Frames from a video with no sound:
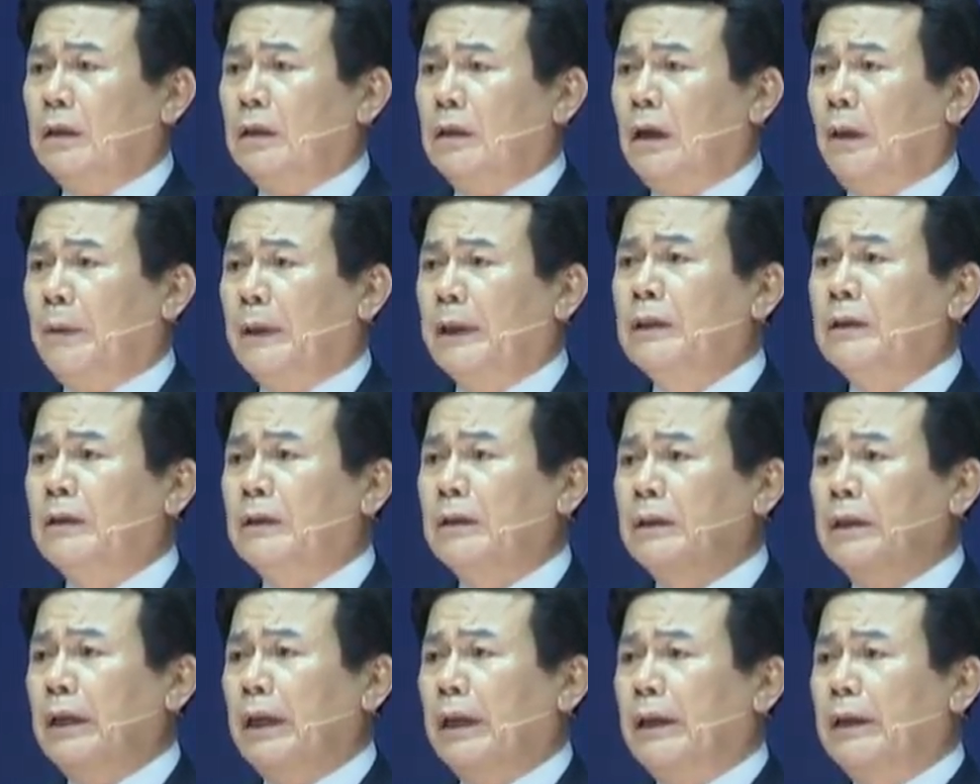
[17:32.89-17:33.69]

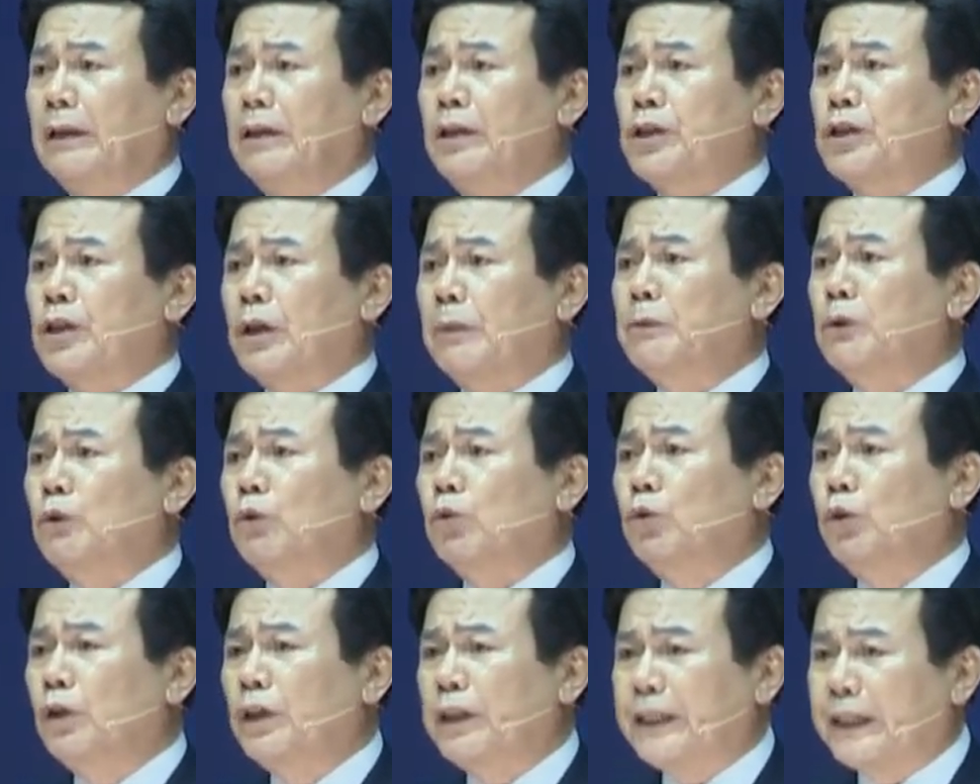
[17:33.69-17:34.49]
나왔는데 이 사람
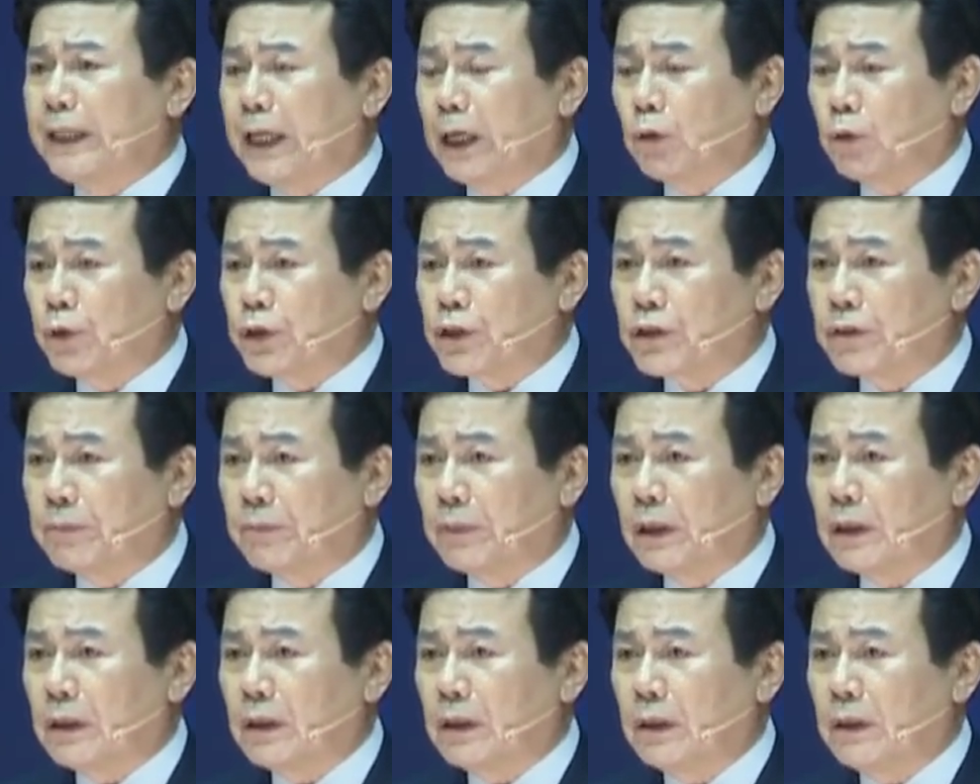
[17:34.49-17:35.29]
누구를 기다리고
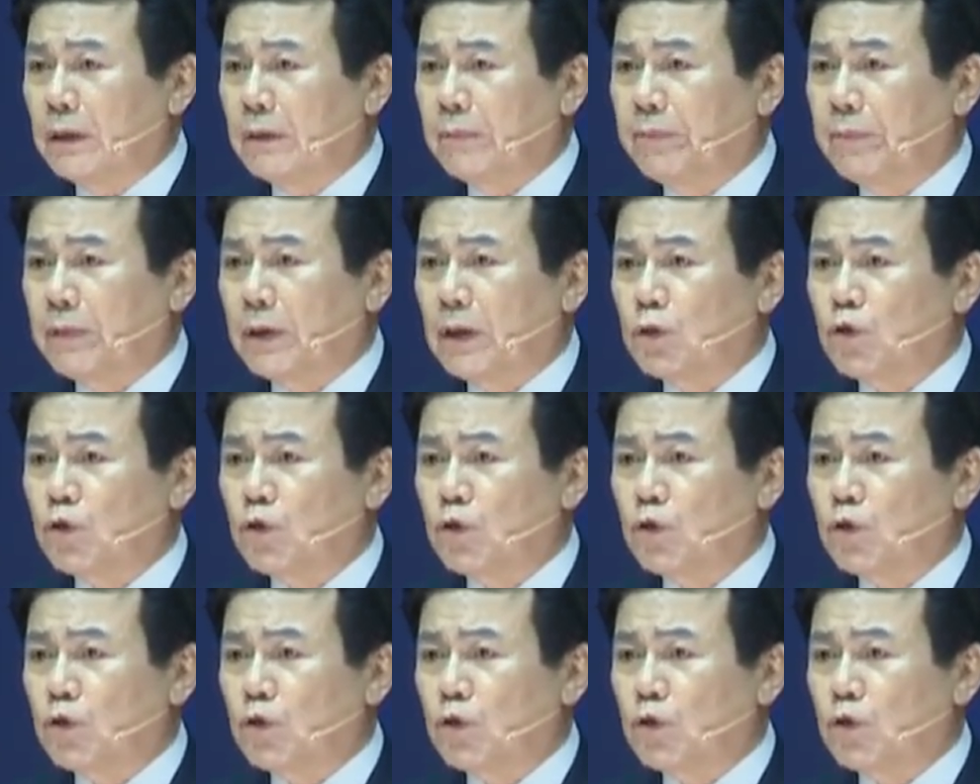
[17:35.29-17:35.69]
있습니까?